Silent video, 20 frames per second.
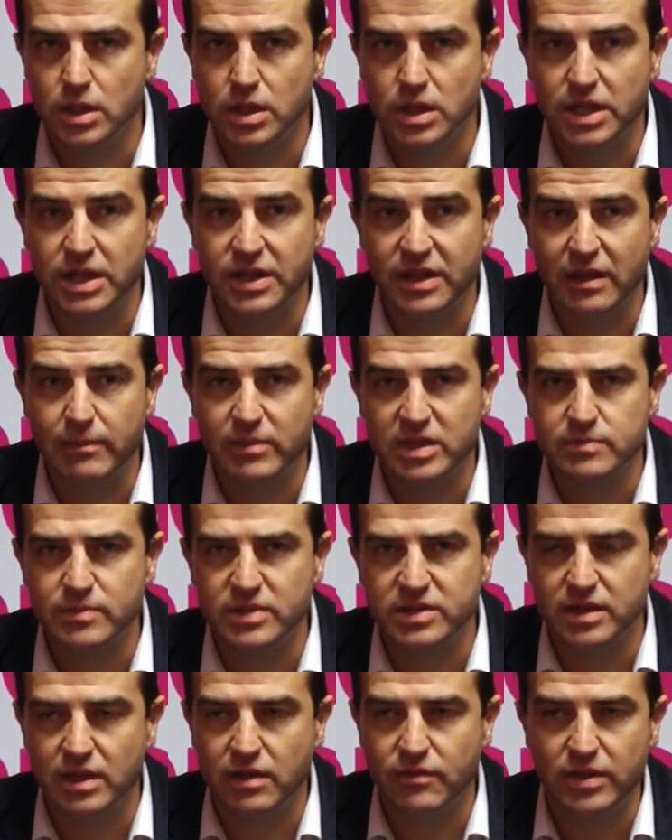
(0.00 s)
Y nada más,
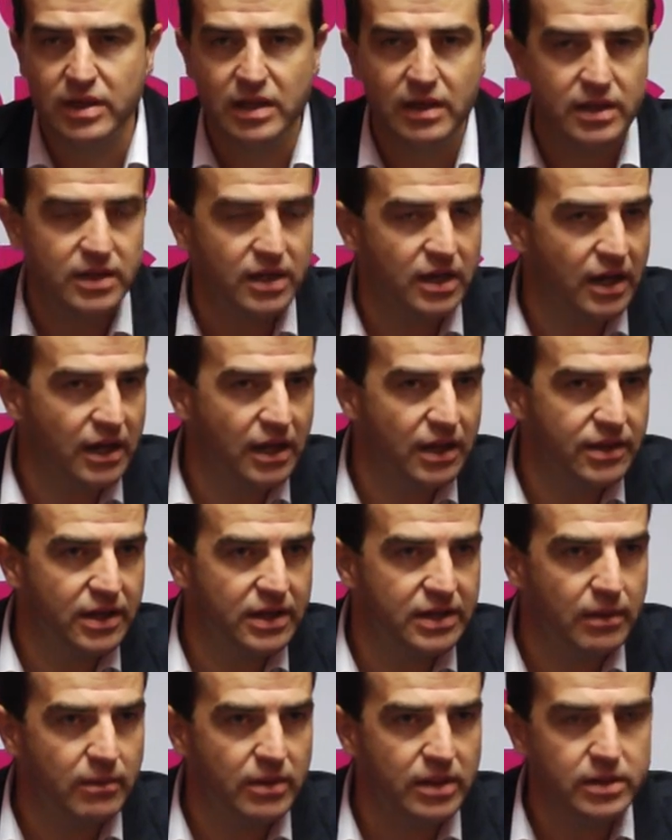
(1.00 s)
más que efectivamente
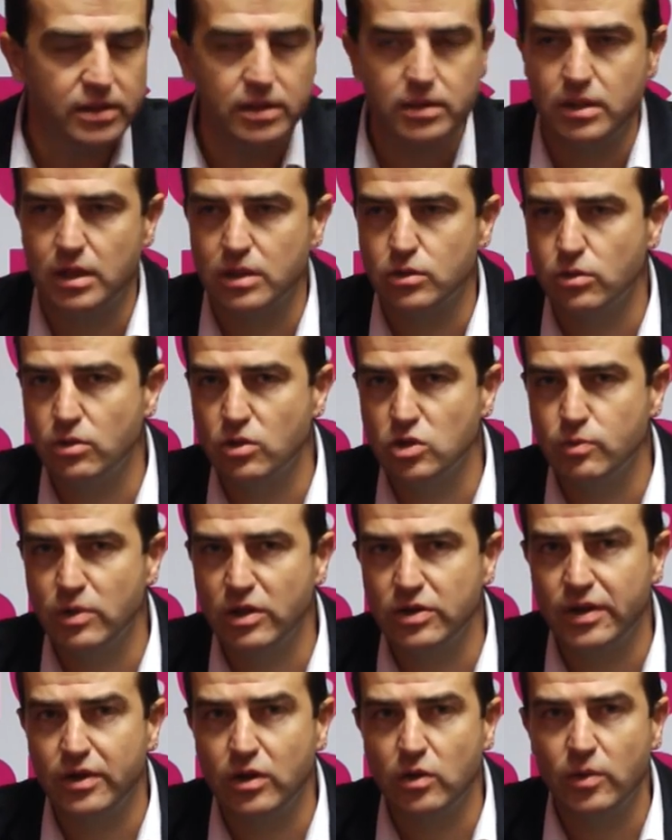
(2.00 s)
agradecer también a todos los
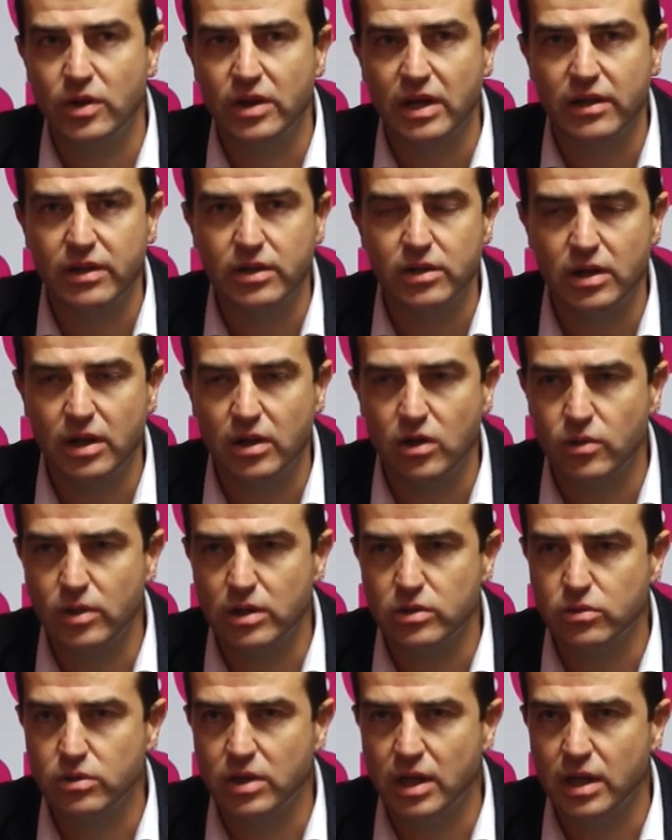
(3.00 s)
medios de comunicación la
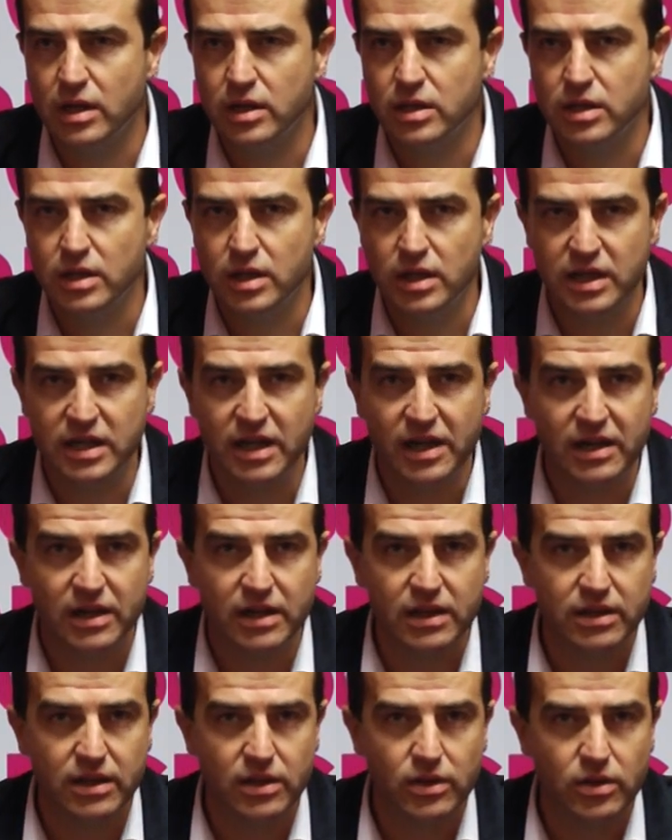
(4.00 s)
cobertura que han
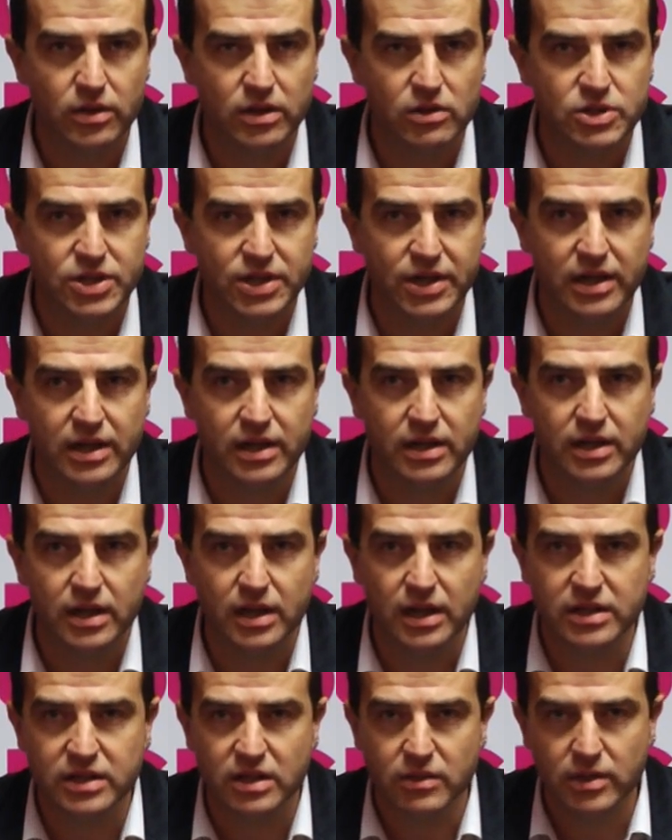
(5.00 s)
realizado de nuestra
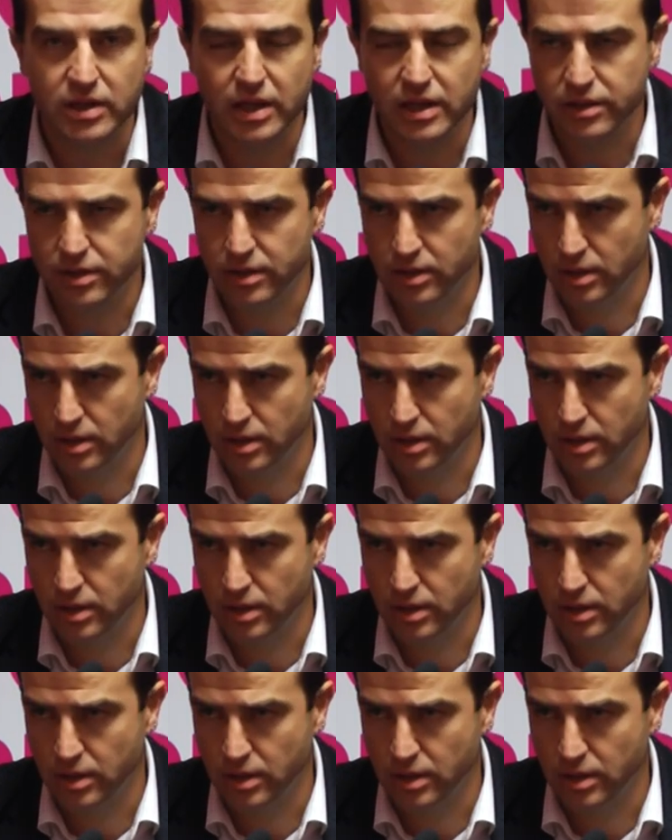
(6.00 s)
actividad.